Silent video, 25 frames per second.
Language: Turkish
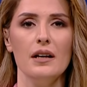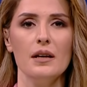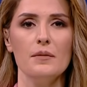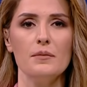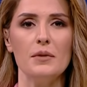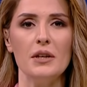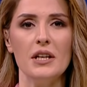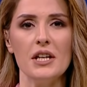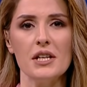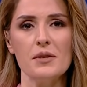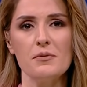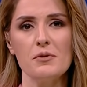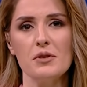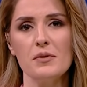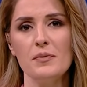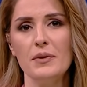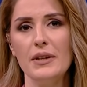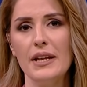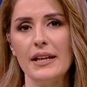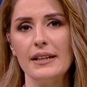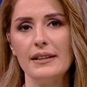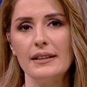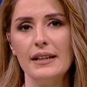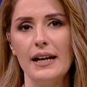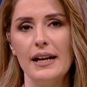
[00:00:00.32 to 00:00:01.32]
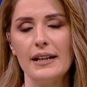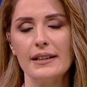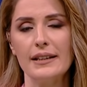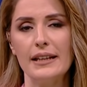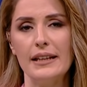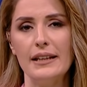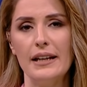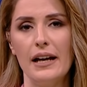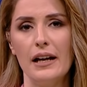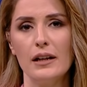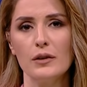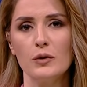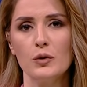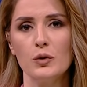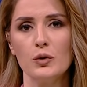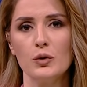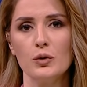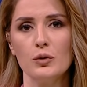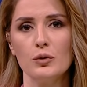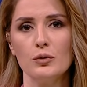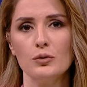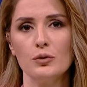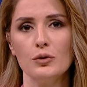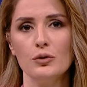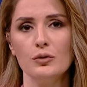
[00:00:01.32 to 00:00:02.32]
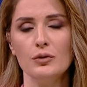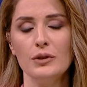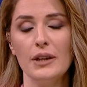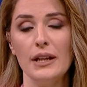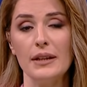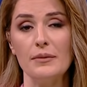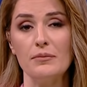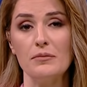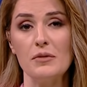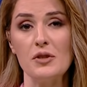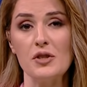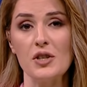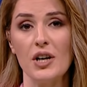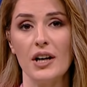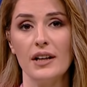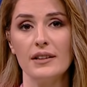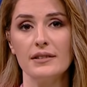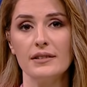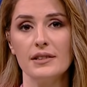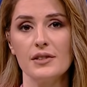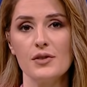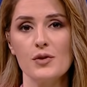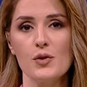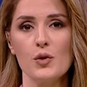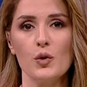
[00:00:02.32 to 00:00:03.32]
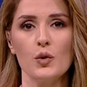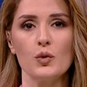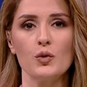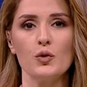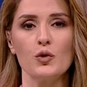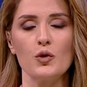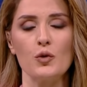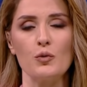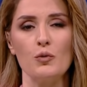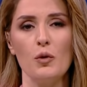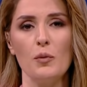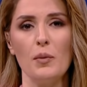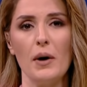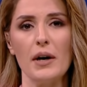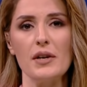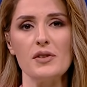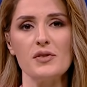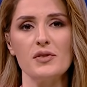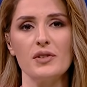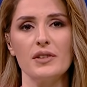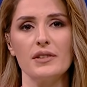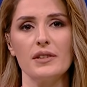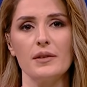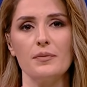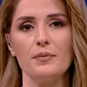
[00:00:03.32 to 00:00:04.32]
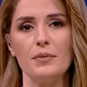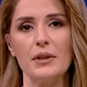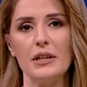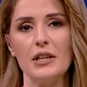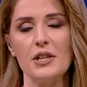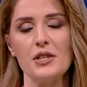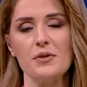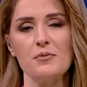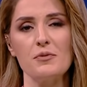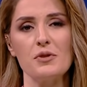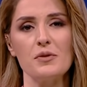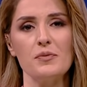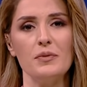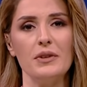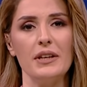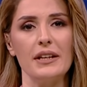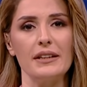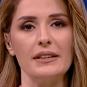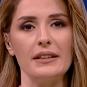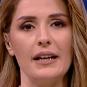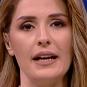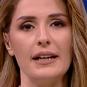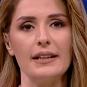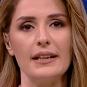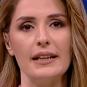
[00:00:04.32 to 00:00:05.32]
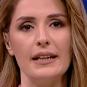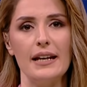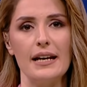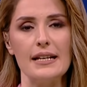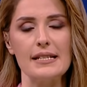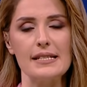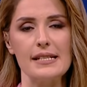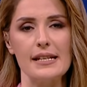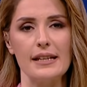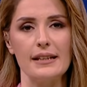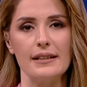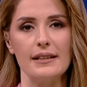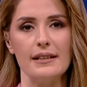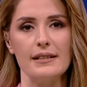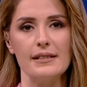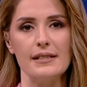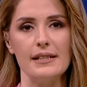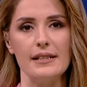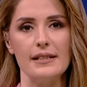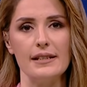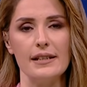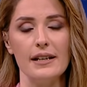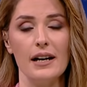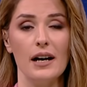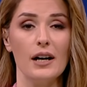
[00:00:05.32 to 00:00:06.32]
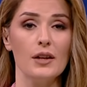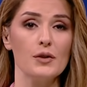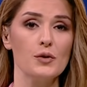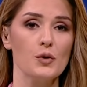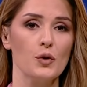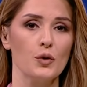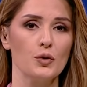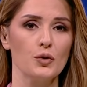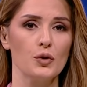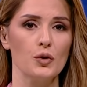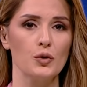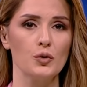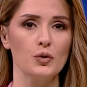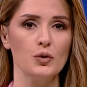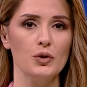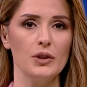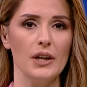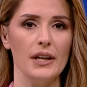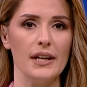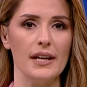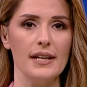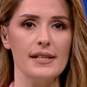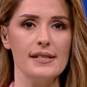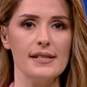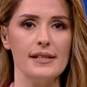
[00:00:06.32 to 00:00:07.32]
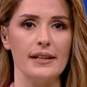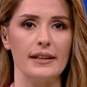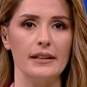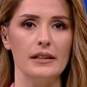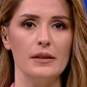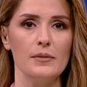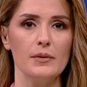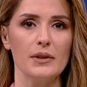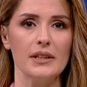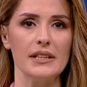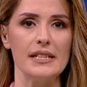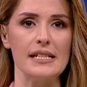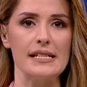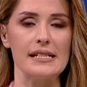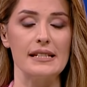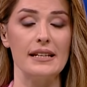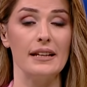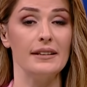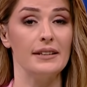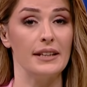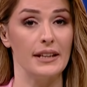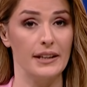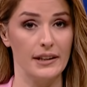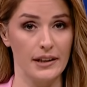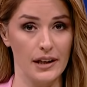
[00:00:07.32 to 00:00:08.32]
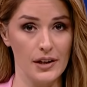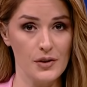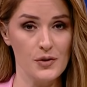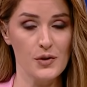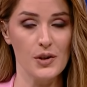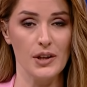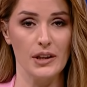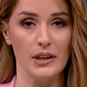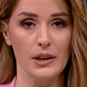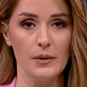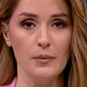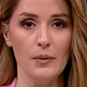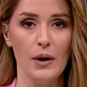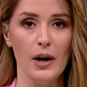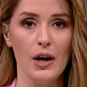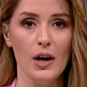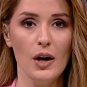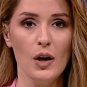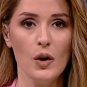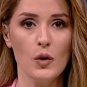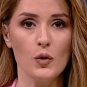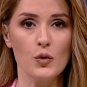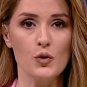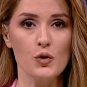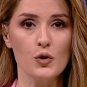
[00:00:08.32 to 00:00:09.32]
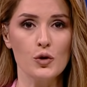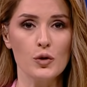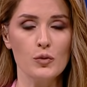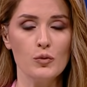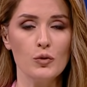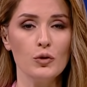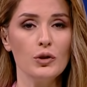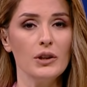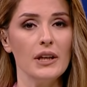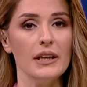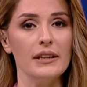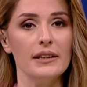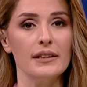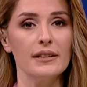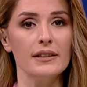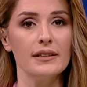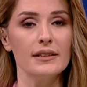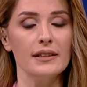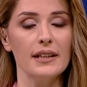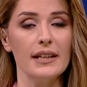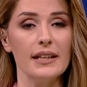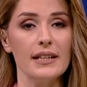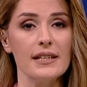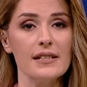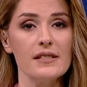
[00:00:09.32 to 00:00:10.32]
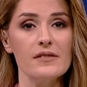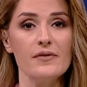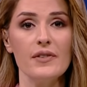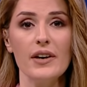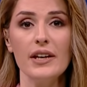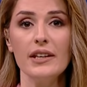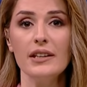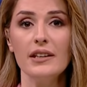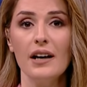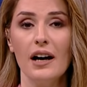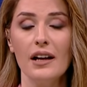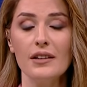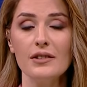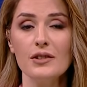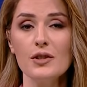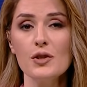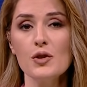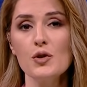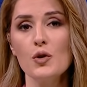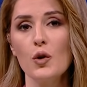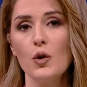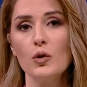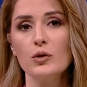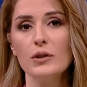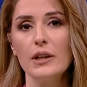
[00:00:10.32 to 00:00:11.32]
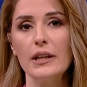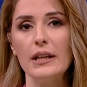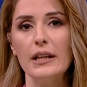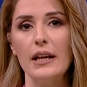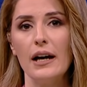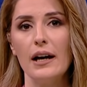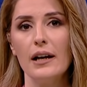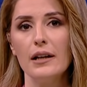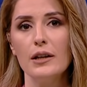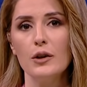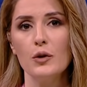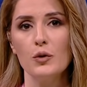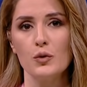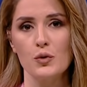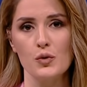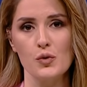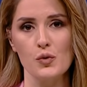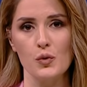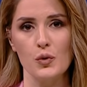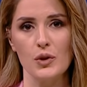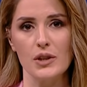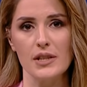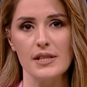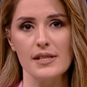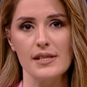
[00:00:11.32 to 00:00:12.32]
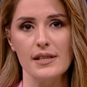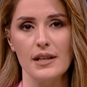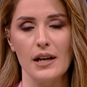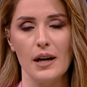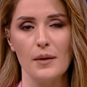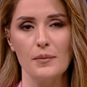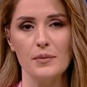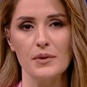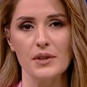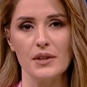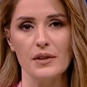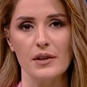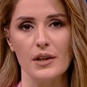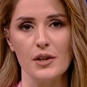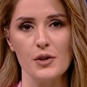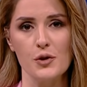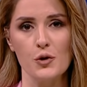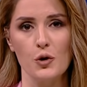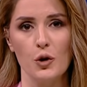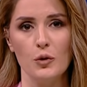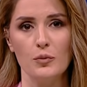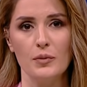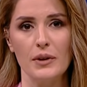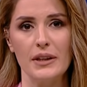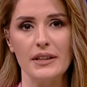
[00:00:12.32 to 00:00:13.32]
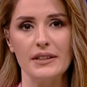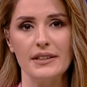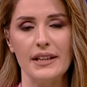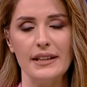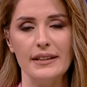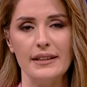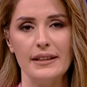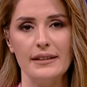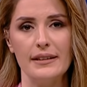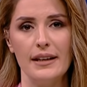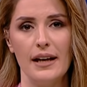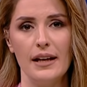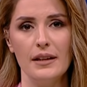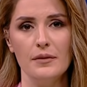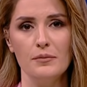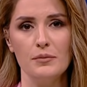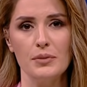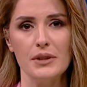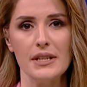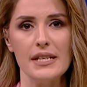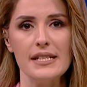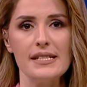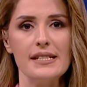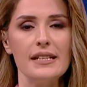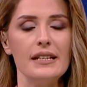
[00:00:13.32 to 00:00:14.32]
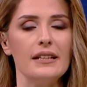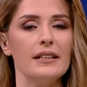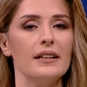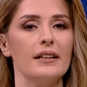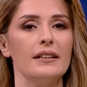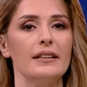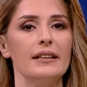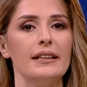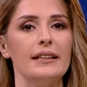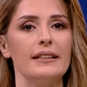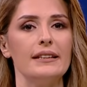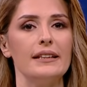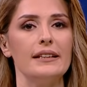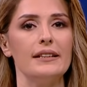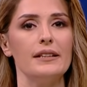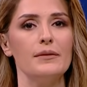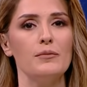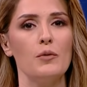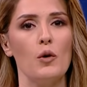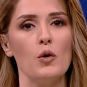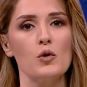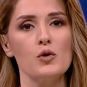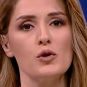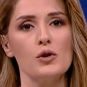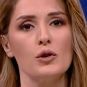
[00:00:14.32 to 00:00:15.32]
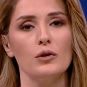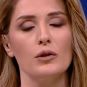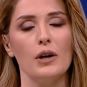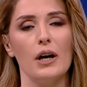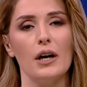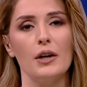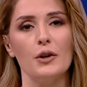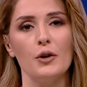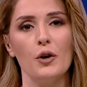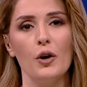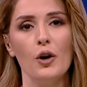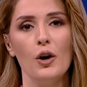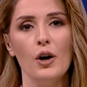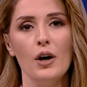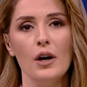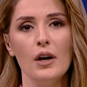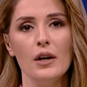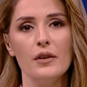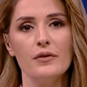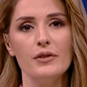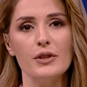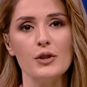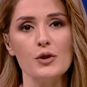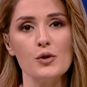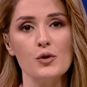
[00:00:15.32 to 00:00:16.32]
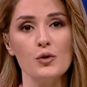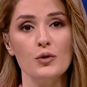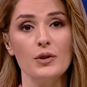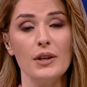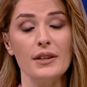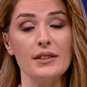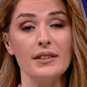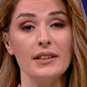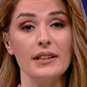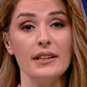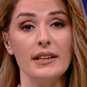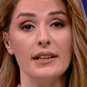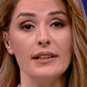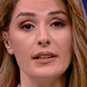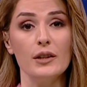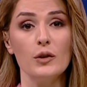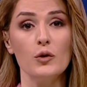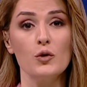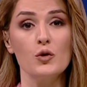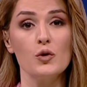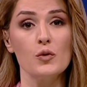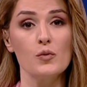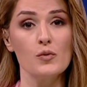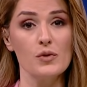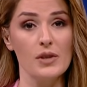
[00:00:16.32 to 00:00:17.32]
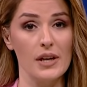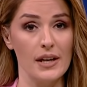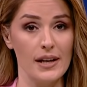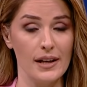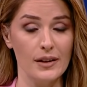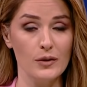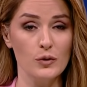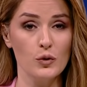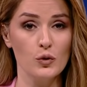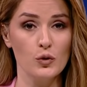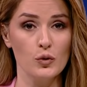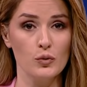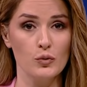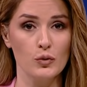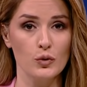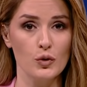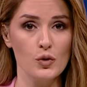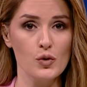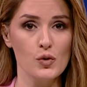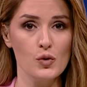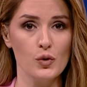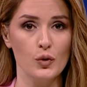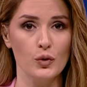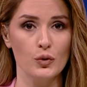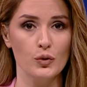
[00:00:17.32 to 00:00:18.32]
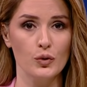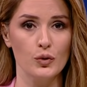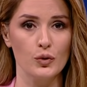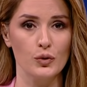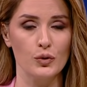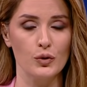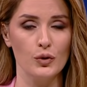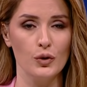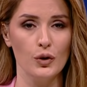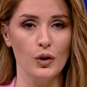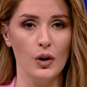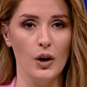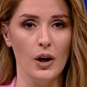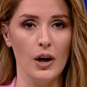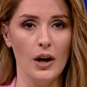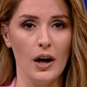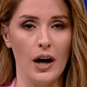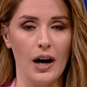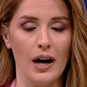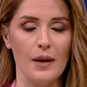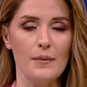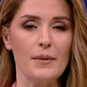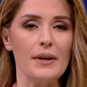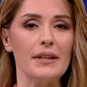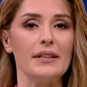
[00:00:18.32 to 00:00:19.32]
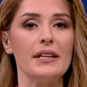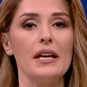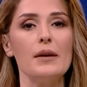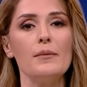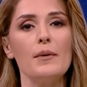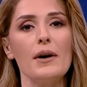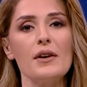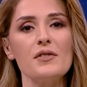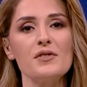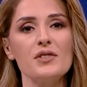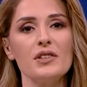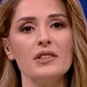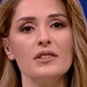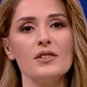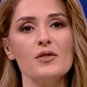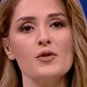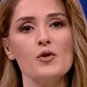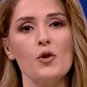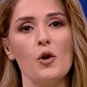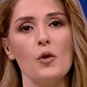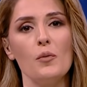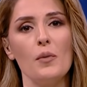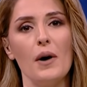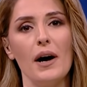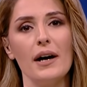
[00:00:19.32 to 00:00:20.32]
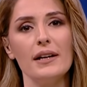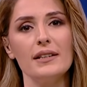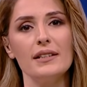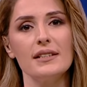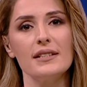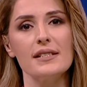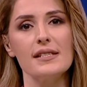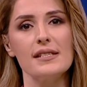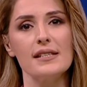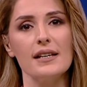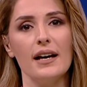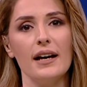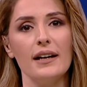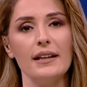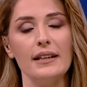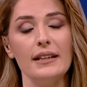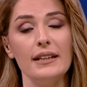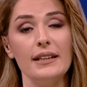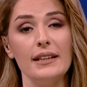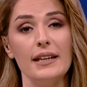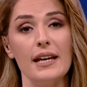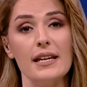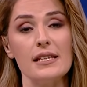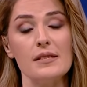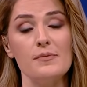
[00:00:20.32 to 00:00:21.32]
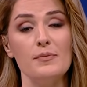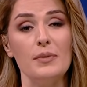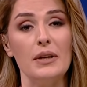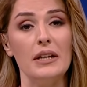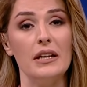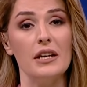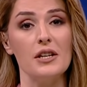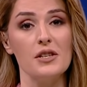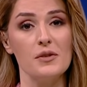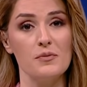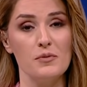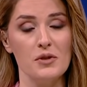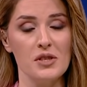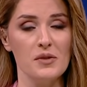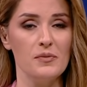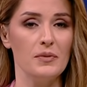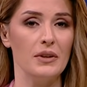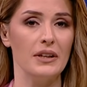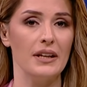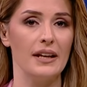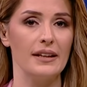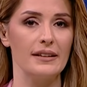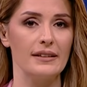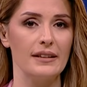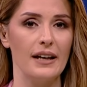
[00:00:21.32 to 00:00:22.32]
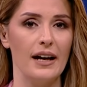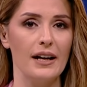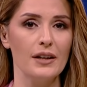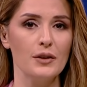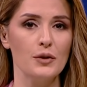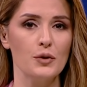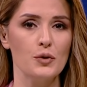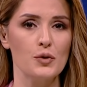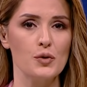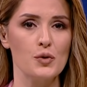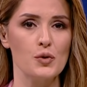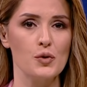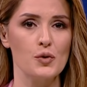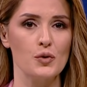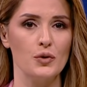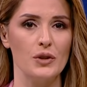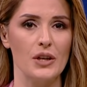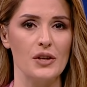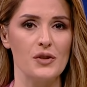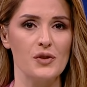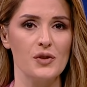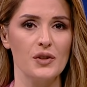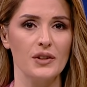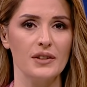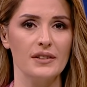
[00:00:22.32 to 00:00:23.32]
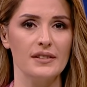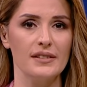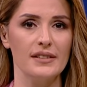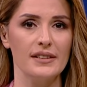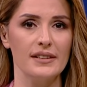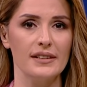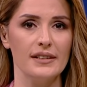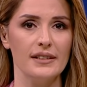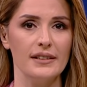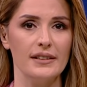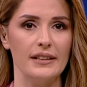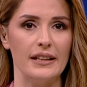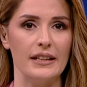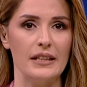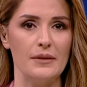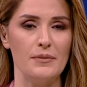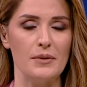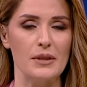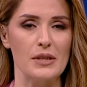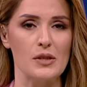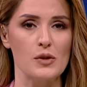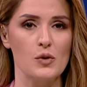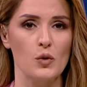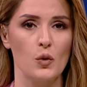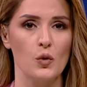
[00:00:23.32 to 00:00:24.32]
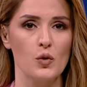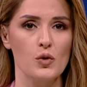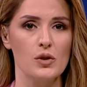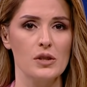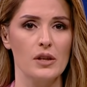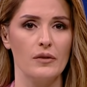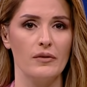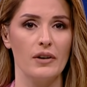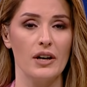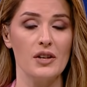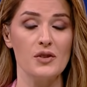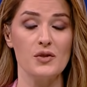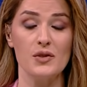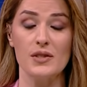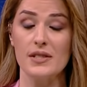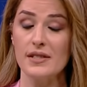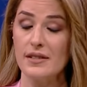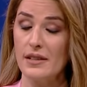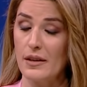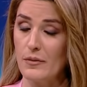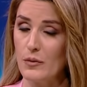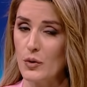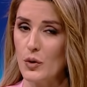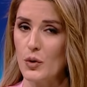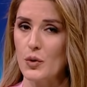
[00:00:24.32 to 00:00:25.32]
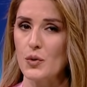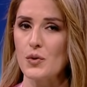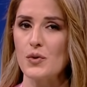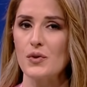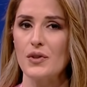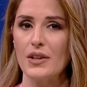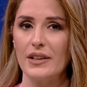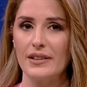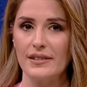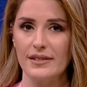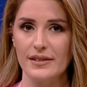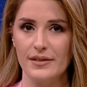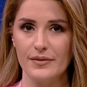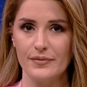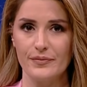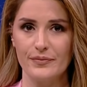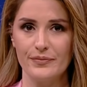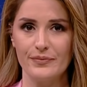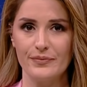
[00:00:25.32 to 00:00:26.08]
Birleşmiş Milletler Genel Kurulu'nun 76. oturumu başladı. Birleşmiş Milletler Genel Sekreteri Antonio Guterres iklim krizine dikkat çekip uçurumun kenarındayız ve yanlış yolda ilerliyoruz uyarısı yaptı. Aşı olmayı reddeden Brezilya lideri Bolsonaro virüsün etkilerini küçümseyen tutumunu sürdürdü. ABD Başkanı Joe Biden ise ilk kez Birleşmiş Milletler kürsüsüne çıktı. Yeni bir soğuk savaş istemiyoruz dedi.